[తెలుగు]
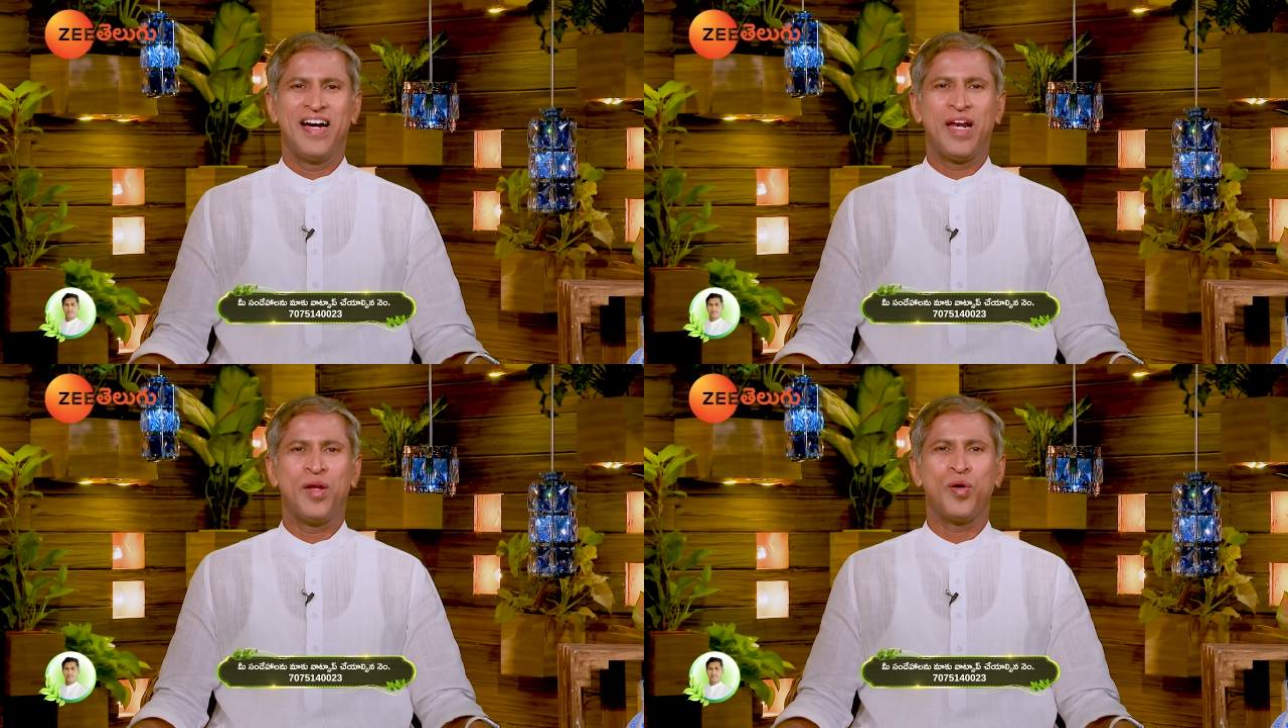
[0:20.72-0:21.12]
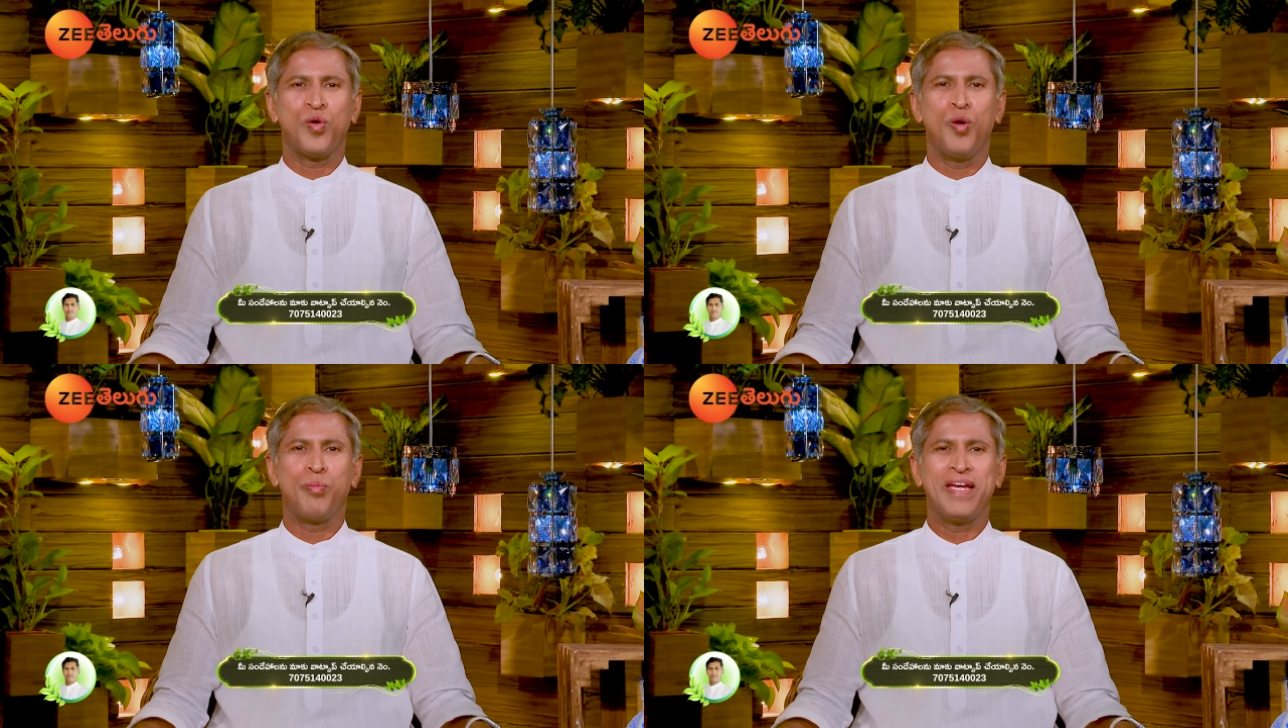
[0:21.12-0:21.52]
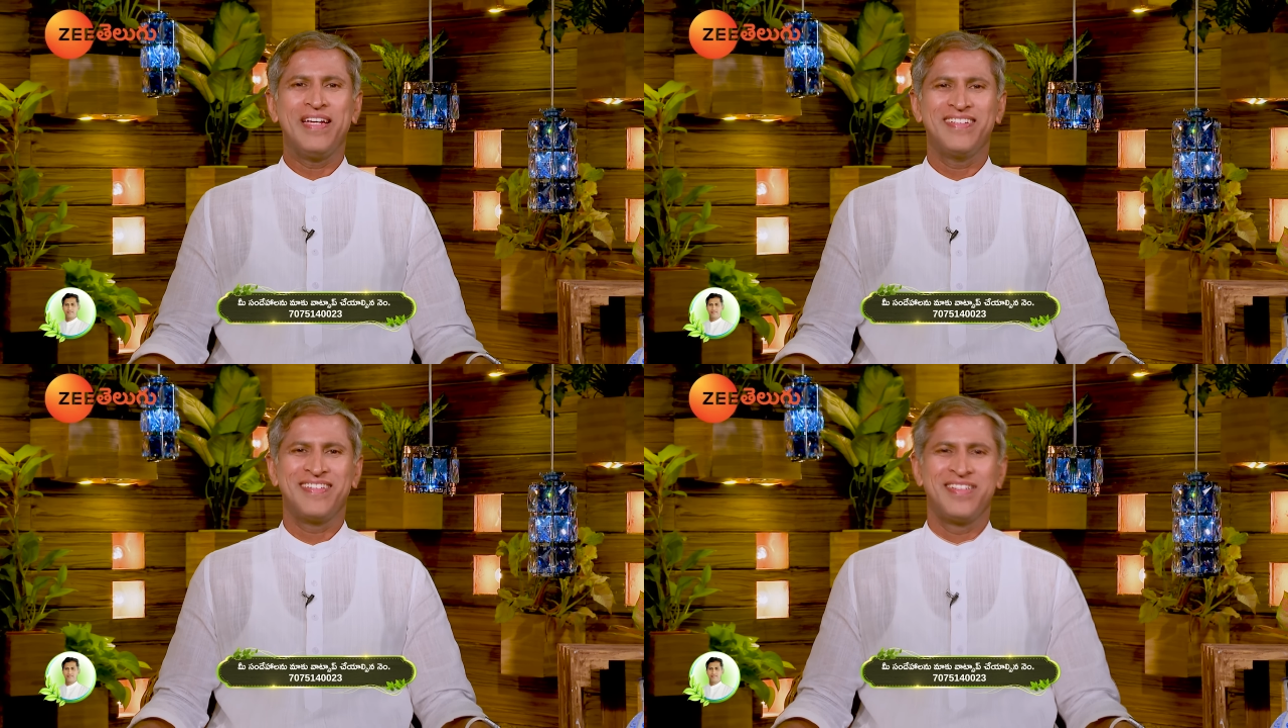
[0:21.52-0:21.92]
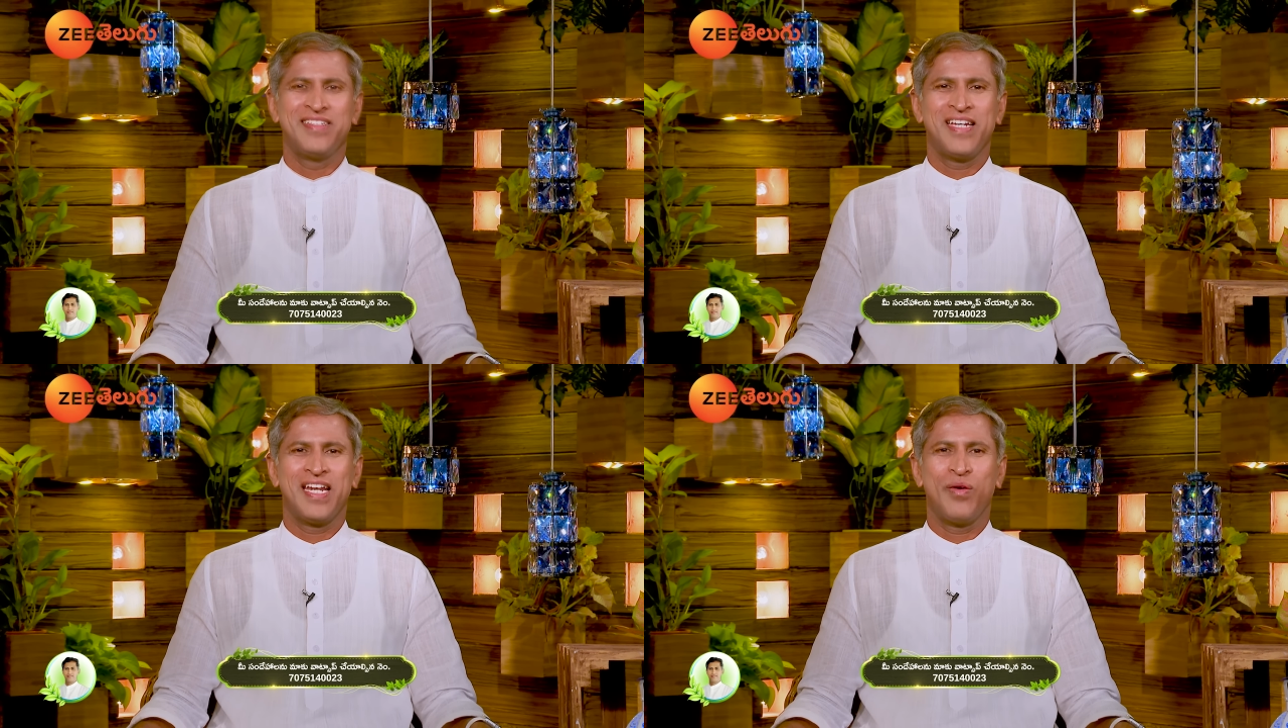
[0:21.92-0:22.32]
హలో గోపి
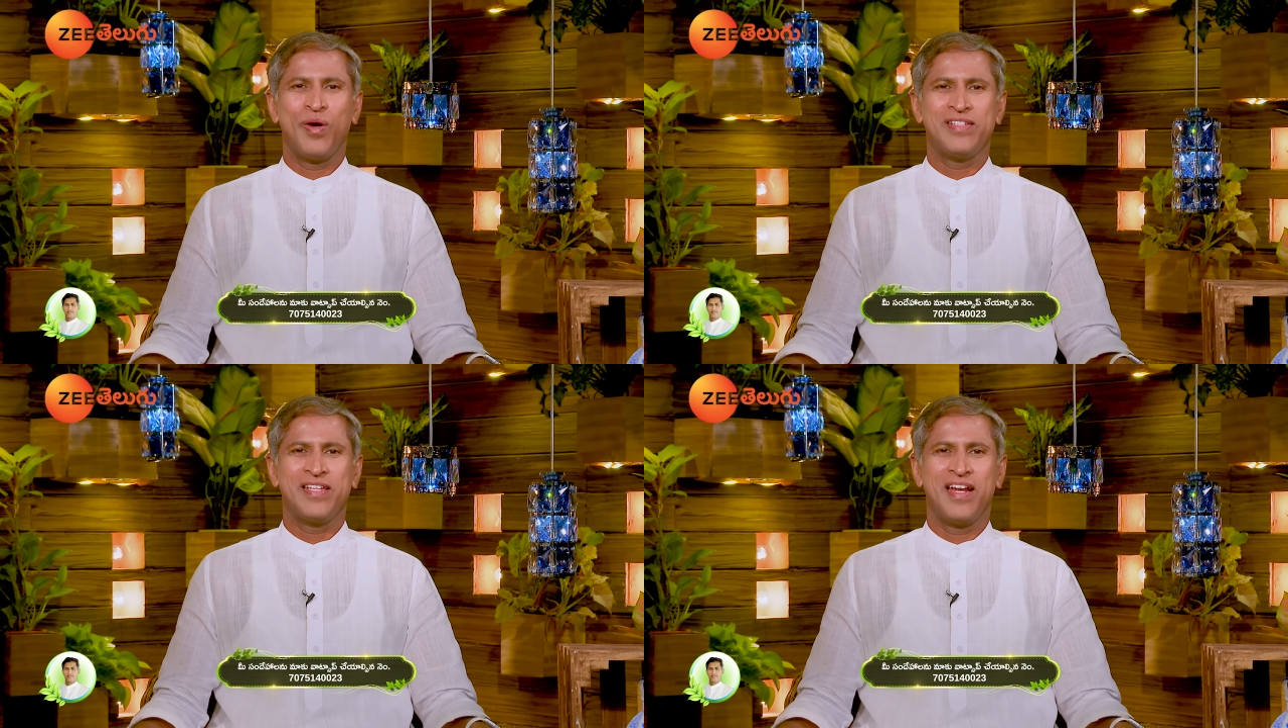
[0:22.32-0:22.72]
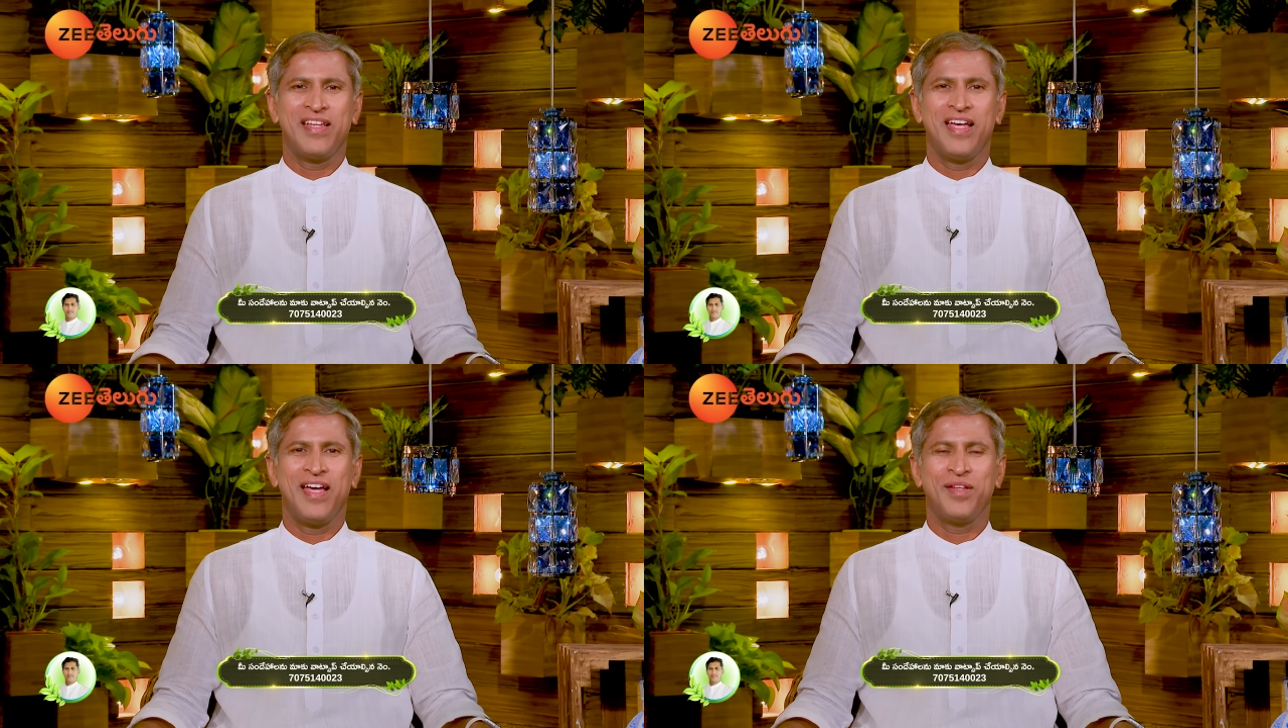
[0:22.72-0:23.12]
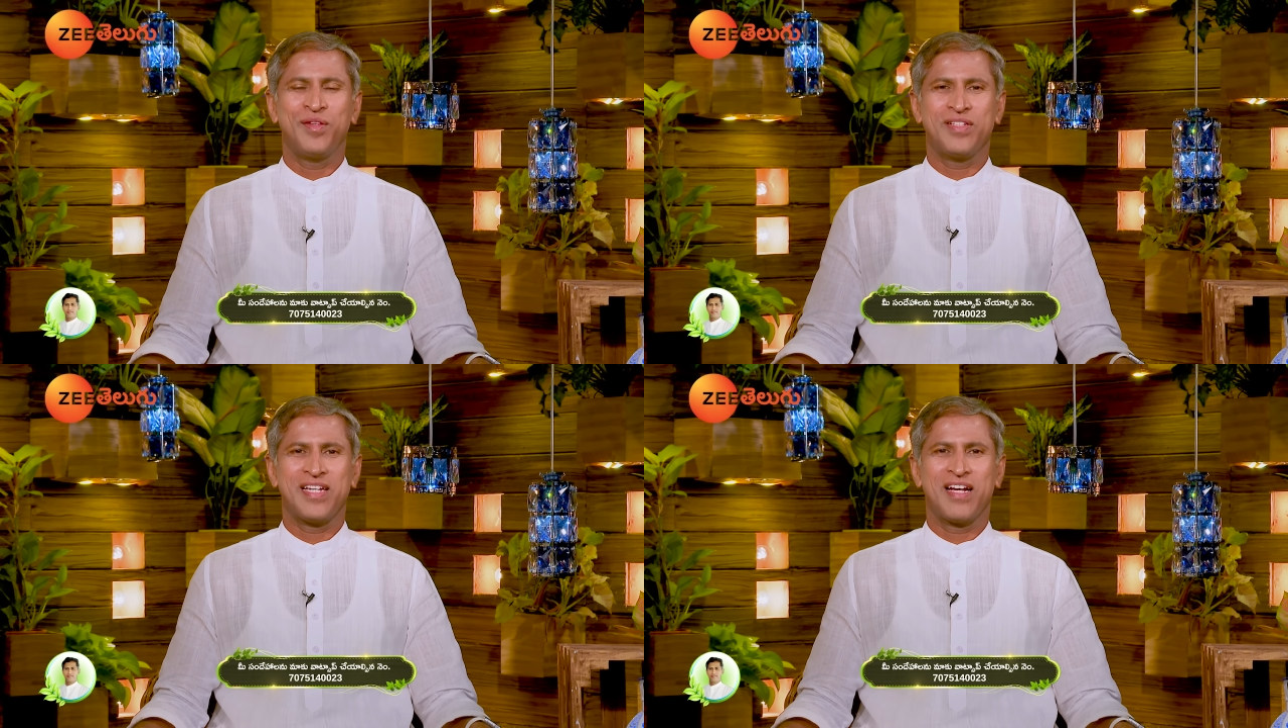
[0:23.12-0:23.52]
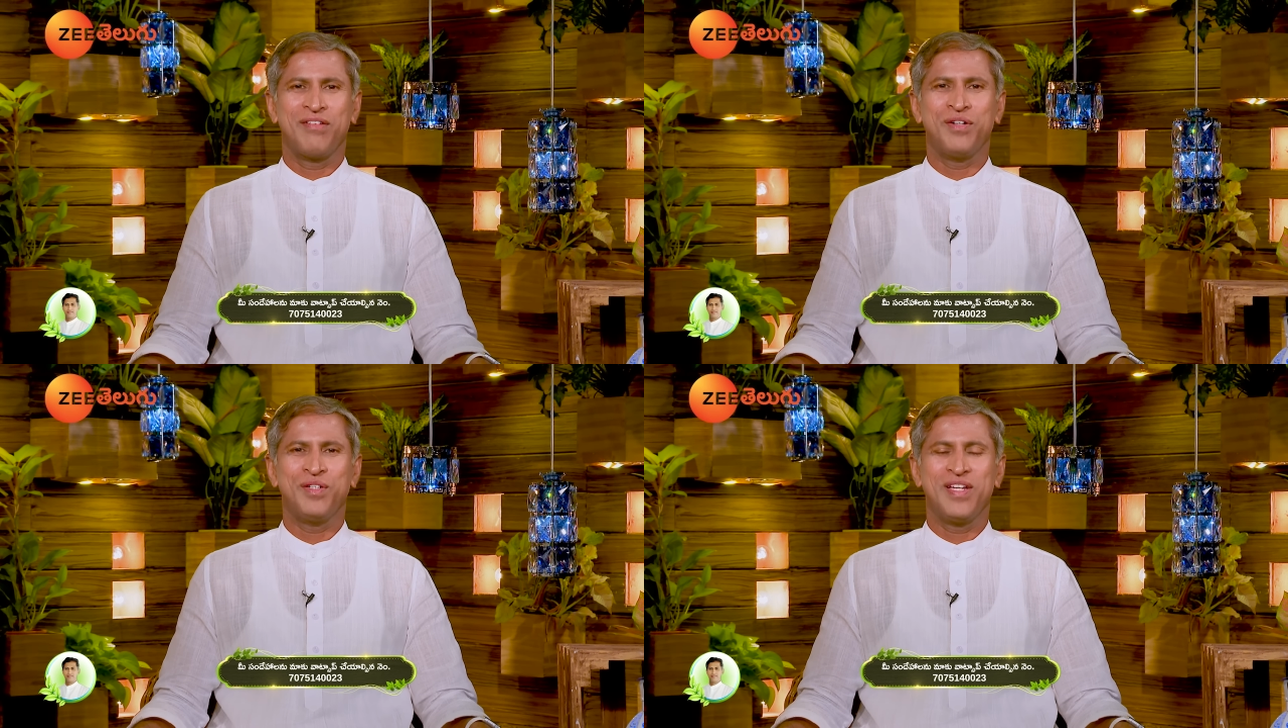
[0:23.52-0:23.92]
చిన్న వయసు అయిన ధైర్యంతో చక్కగా
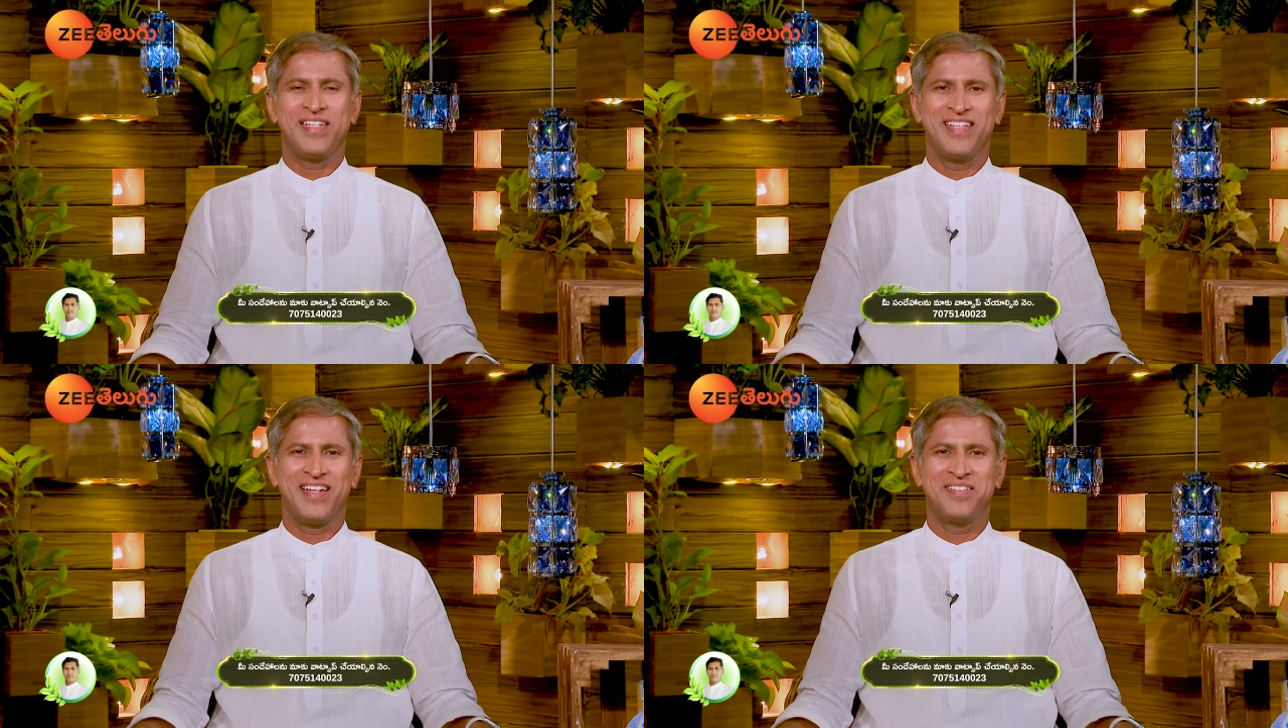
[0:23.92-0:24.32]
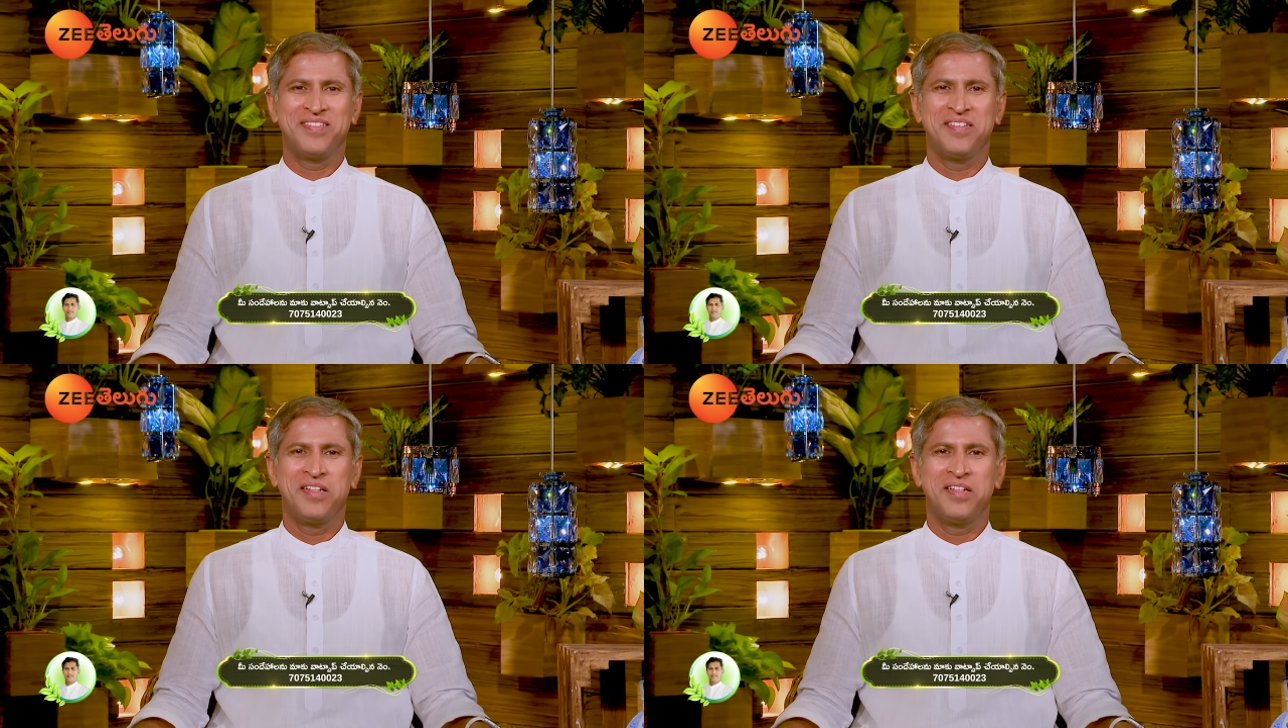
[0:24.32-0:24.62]
ఫోన్ చేశారు